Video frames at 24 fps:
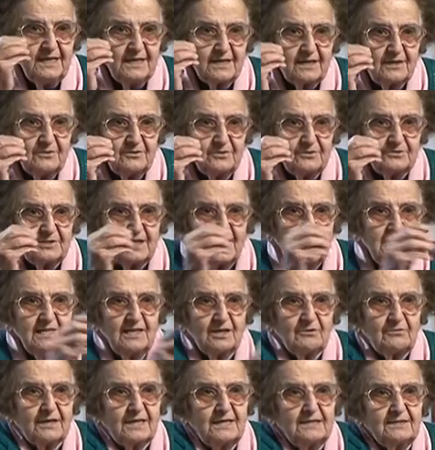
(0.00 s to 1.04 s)
erano,
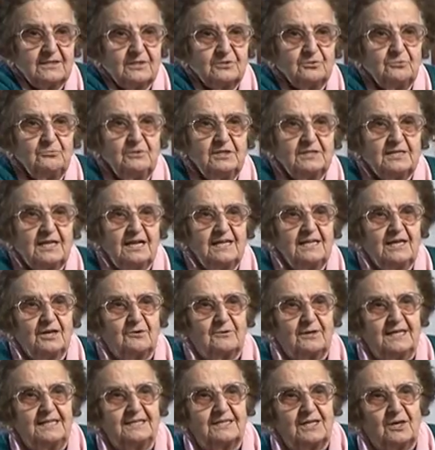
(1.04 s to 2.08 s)
taglia 42, taglia
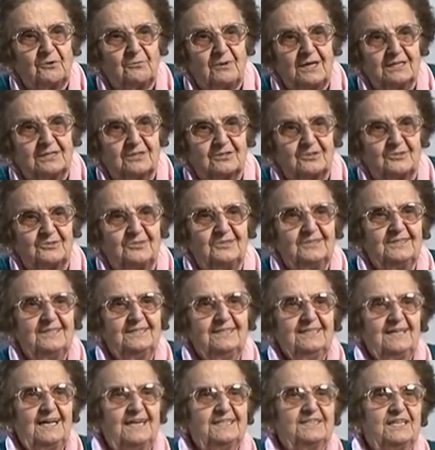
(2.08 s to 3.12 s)
44,
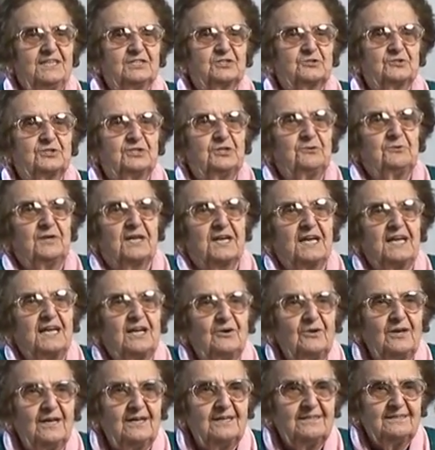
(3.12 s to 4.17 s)
adesso c'è una
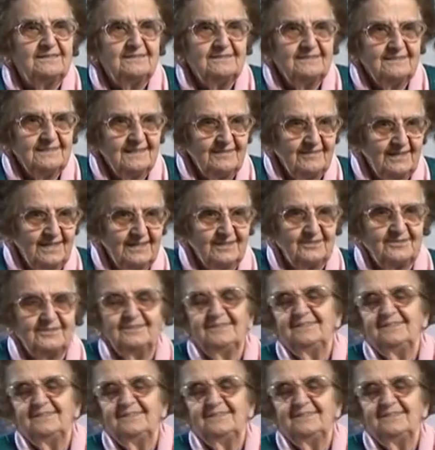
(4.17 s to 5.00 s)
regola, è vero?